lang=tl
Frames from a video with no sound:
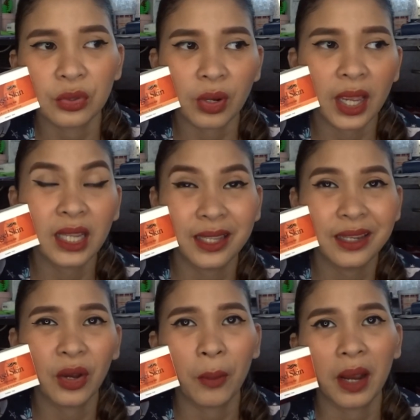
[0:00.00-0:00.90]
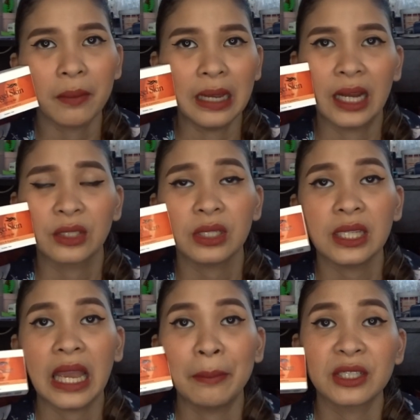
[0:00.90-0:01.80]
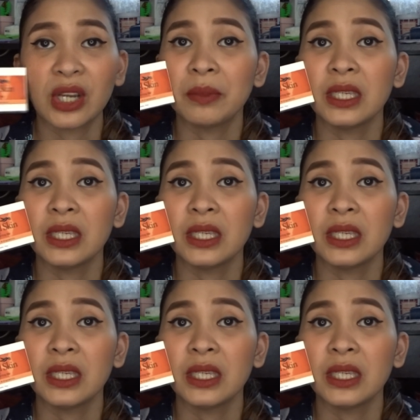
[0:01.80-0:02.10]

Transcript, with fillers: So kaya hindi rin ako makabili. Actually, I'm a Shopee